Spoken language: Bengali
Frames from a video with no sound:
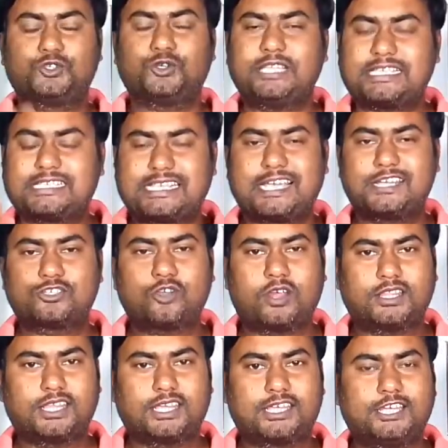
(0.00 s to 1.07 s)
যদি
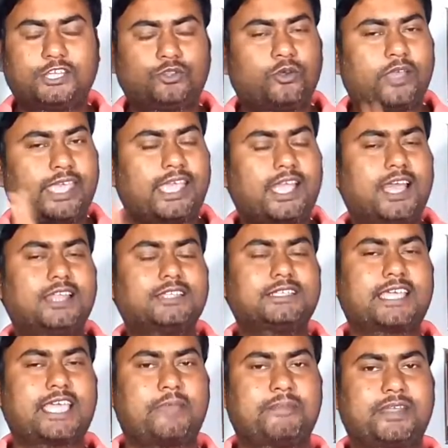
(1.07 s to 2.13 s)
সেন্সর দেখি তো এখানে
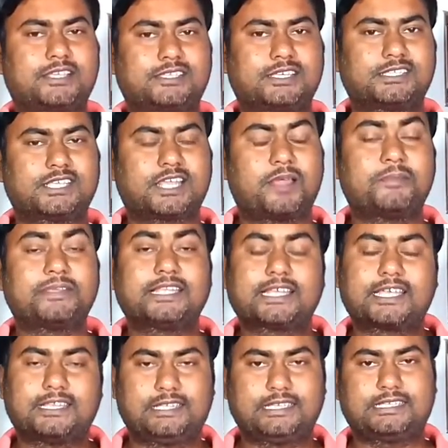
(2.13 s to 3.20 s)
যে ক্যামেরা সেন্সার
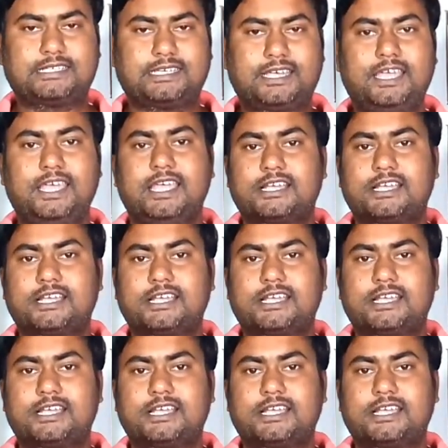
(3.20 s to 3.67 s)
আমাদেরকে দিচ্ছে